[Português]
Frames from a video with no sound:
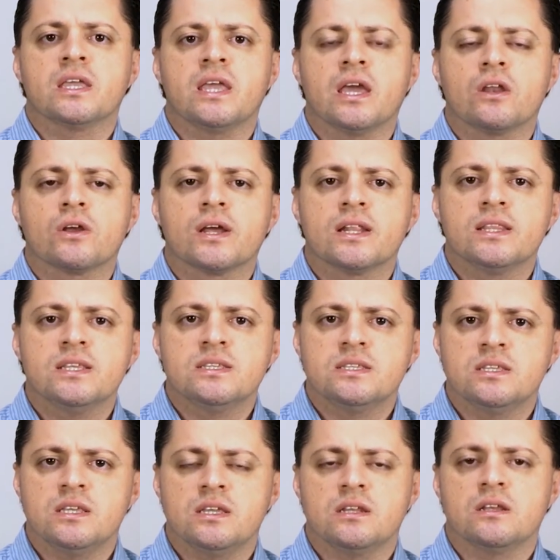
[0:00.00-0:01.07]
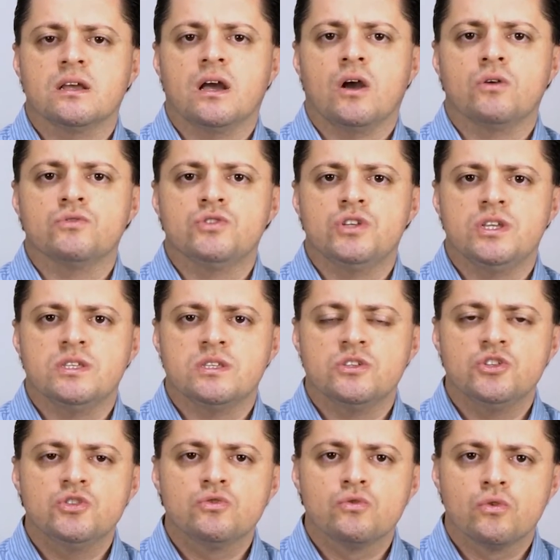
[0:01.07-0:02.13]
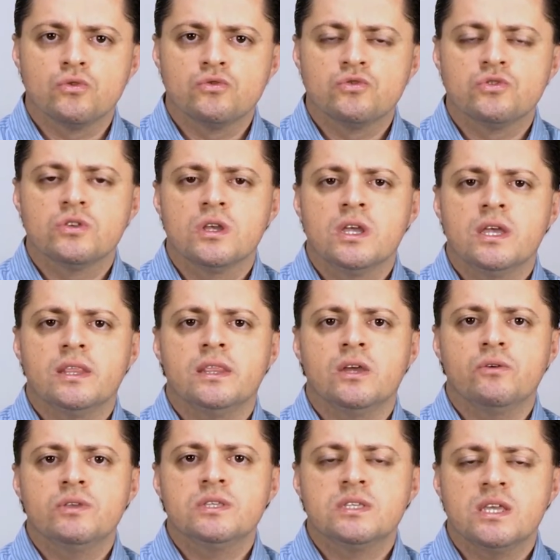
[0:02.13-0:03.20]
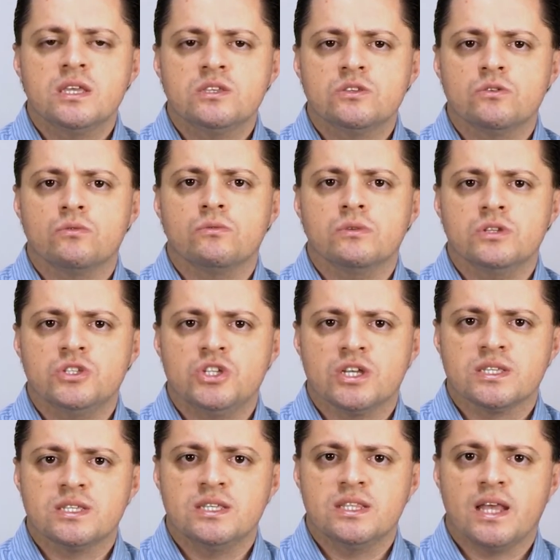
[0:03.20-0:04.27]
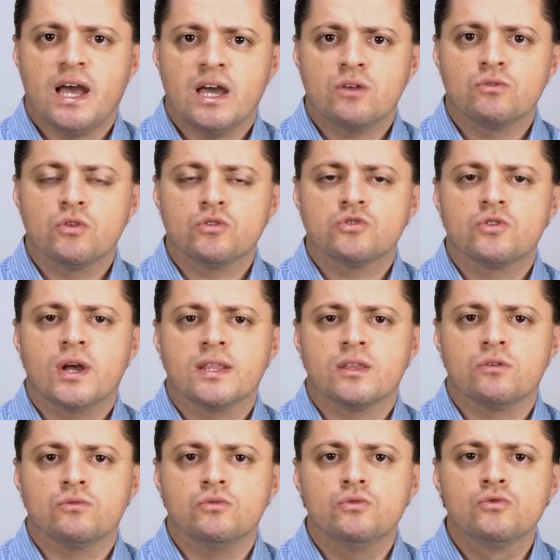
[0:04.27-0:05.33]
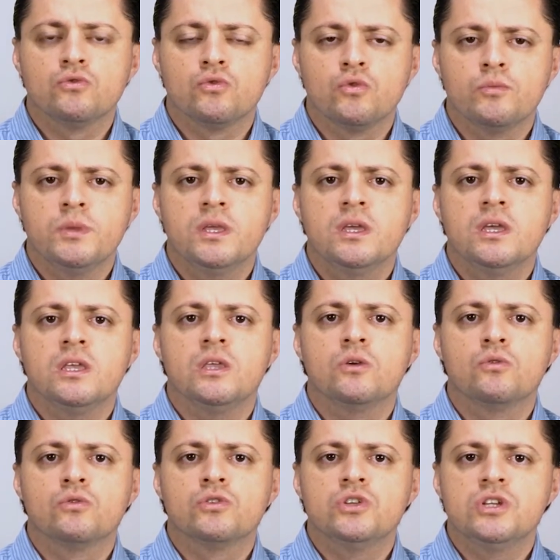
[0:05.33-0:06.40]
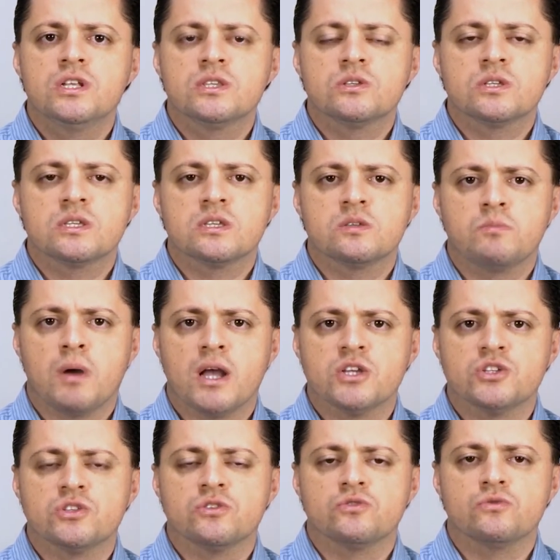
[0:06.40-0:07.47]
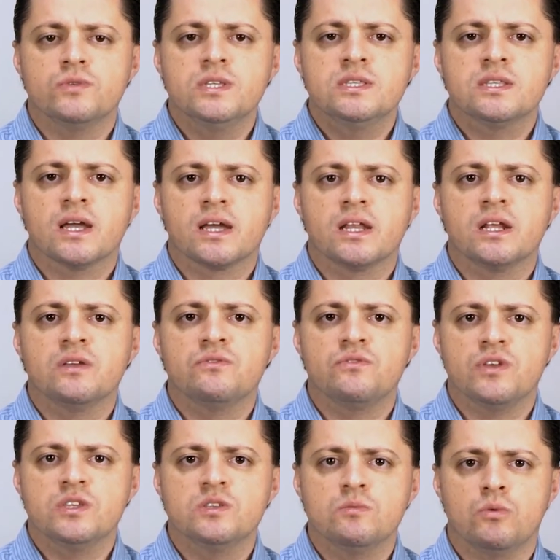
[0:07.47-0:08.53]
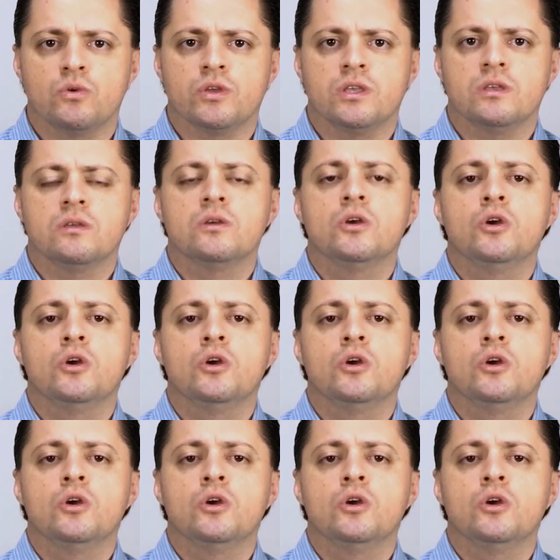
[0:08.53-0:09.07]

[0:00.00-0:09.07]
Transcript: Quero agradecer a audiência de todos. Não esqueçam de assinar o nosso canal no YouTube e curtir as nossas páginas no Instagram e Facebook.